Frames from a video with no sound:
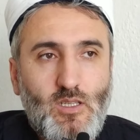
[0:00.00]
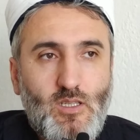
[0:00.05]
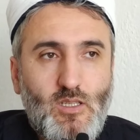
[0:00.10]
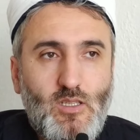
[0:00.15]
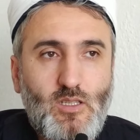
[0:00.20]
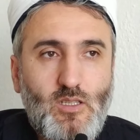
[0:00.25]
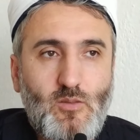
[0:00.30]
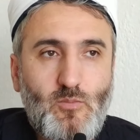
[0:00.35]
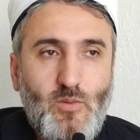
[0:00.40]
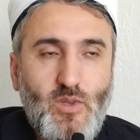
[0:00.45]

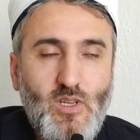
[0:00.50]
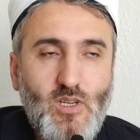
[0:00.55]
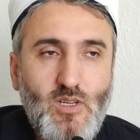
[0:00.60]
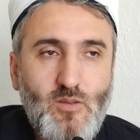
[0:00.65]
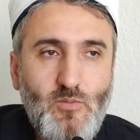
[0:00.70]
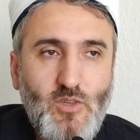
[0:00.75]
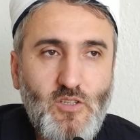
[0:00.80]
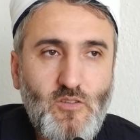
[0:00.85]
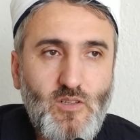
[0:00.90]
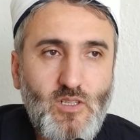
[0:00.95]
Ee,
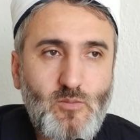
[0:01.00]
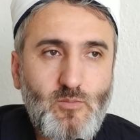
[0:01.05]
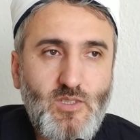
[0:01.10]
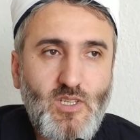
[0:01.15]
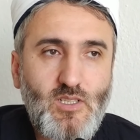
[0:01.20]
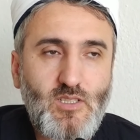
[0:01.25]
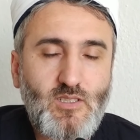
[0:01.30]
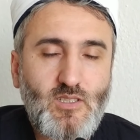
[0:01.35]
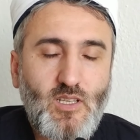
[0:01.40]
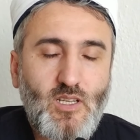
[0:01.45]
Peygamber Efendimiz
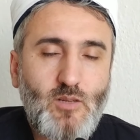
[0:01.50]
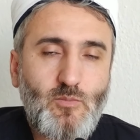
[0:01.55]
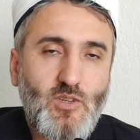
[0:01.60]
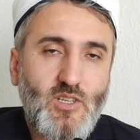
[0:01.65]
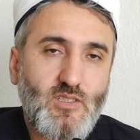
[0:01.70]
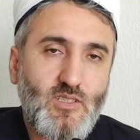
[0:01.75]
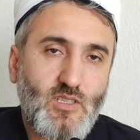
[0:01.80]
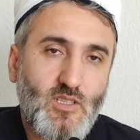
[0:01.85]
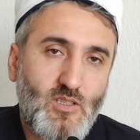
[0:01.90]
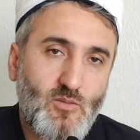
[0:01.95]
Aleyhisselam
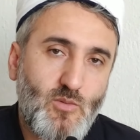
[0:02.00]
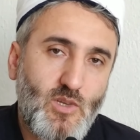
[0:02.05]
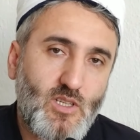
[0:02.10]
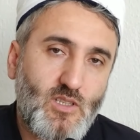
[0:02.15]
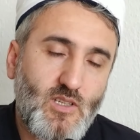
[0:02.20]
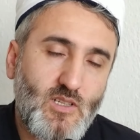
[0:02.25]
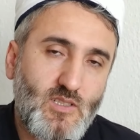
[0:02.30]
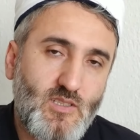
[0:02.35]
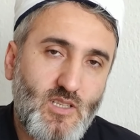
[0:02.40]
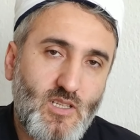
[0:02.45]
Hazreti
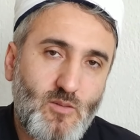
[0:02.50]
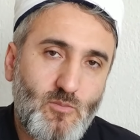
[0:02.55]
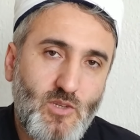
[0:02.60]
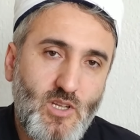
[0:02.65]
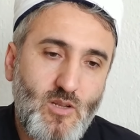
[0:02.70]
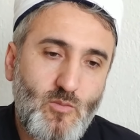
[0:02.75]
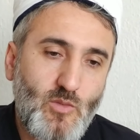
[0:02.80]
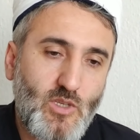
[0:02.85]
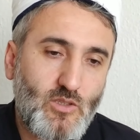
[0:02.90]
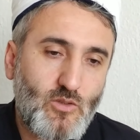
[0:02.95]
Mehdi Aleyhisselam
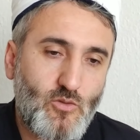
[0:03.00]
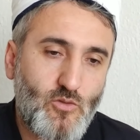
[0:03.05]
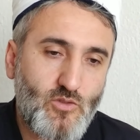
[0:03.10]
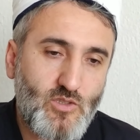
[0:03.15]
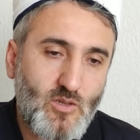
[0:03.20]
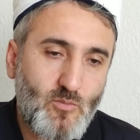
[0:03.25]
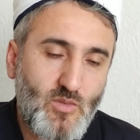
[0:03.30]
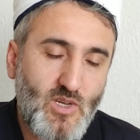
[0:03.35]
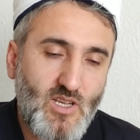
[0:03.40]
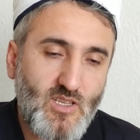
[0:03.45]
gelmeden
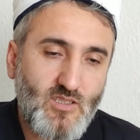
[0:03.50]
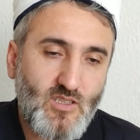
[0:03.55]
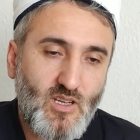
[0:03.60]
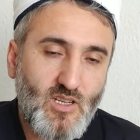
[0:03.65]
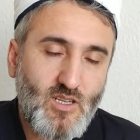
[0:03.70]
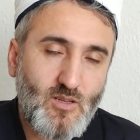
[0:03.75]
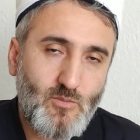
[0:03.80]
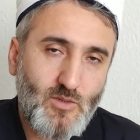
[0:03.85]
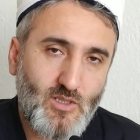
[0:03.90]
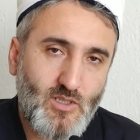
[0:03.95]
önce bazı
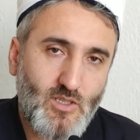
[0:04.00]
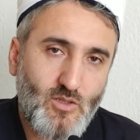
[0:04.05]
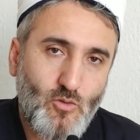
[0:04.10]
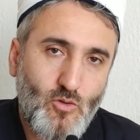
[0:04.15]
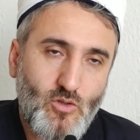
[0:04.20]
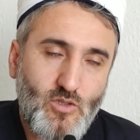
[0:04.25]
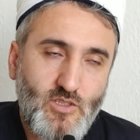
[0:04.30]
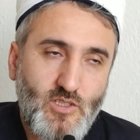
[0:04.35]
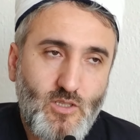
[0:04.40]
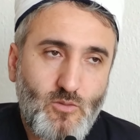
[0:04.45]
alametler
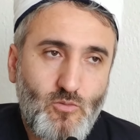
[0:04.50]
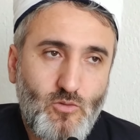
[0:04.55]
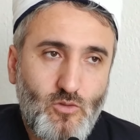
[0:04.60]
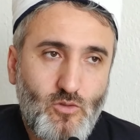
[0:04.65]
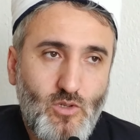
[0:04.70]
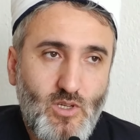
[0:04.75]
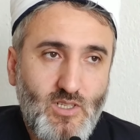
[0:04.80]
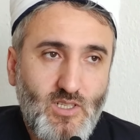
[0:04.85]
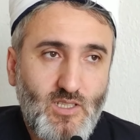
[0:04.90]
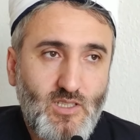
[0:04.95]
görülecek
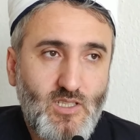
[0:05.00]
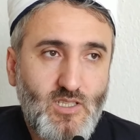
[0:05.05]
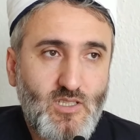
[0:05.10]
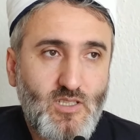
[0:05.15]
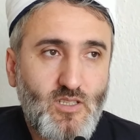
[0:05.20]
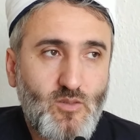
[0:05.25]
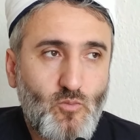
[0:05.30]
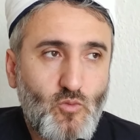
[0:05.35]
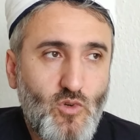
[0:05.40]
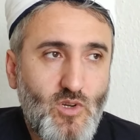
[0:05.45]
buyuruyor
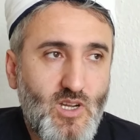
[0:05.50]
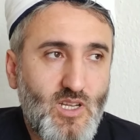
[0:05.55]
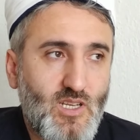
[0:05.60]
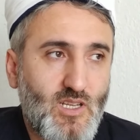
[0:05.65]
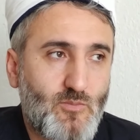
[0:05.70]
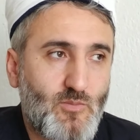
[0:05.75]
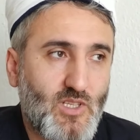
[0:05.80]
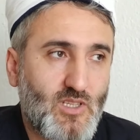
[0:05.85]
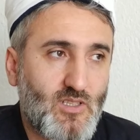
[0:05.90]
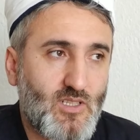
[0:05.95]
arkadaşlar. Bu
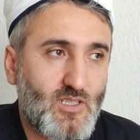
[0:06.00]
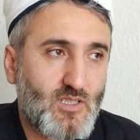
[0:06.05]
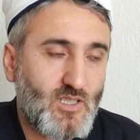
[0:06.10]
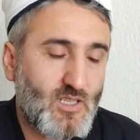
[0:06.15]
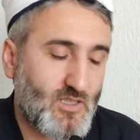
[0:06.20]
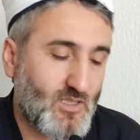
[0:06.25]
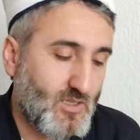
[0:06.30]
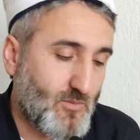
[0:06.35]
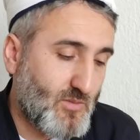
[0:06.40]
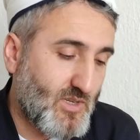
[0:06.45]

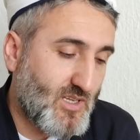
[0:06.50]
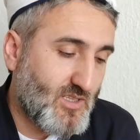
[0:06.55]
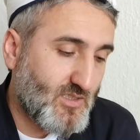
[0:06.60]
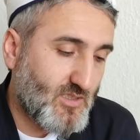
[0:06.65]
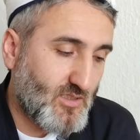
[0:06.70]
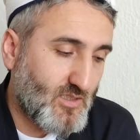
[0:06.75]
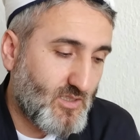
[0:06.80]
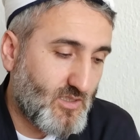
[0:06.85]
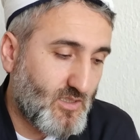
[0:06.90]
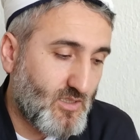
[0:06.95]
alametlerden de
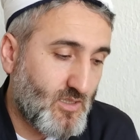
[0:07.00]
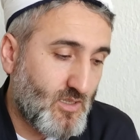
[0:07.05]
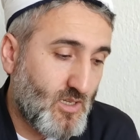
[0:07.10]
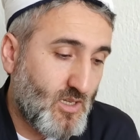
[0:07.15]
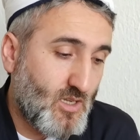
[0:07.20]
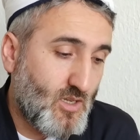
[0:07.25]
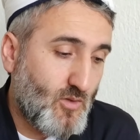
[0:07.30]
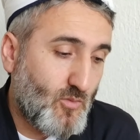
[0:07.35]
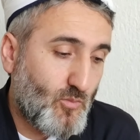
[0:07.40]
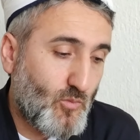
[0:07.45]
bazıları
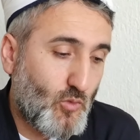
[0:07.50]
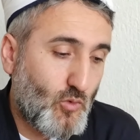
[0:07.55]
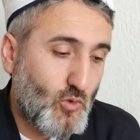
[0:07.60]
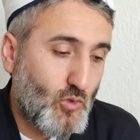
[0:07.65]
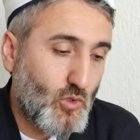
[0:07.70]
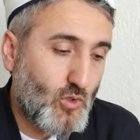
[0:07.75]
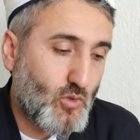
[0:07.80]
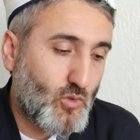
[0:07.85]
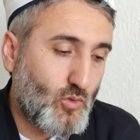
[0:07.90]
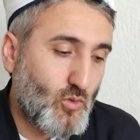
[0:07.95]

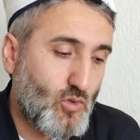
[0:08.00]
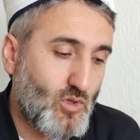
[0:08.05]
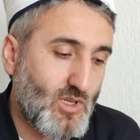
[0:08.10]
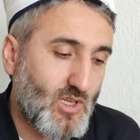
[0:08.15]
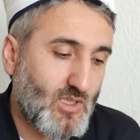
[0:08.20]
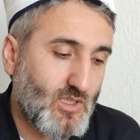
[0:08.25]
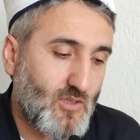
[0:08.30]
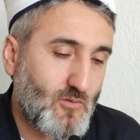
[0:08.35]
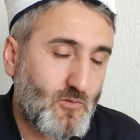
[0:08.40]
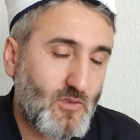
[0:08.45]
büyük
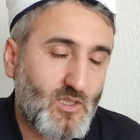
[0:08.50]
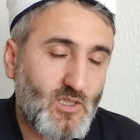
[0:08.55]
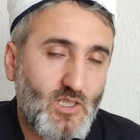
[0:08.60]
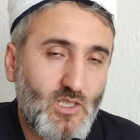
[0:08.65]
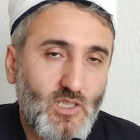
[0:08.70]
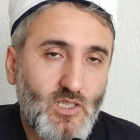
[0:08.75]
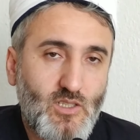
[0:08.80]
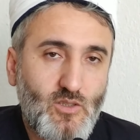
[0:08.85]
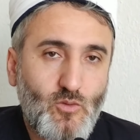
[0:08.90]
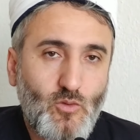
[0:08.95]
dünyada
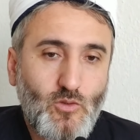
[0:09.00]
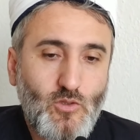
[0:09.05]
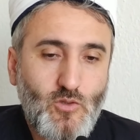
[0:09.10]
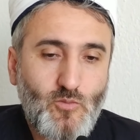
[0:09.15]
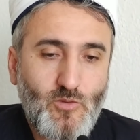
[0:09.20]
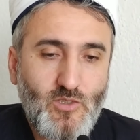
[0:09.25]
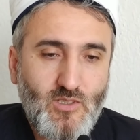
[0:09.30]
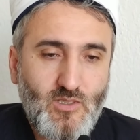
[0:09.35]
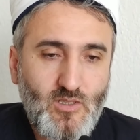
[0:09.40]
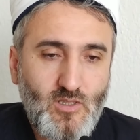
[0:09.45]
fitnelerin
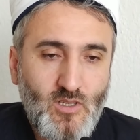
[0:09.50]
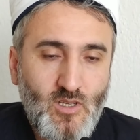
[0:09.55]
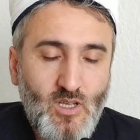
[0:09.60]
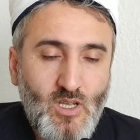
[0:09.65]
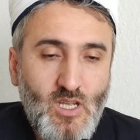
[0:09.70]
oluşması.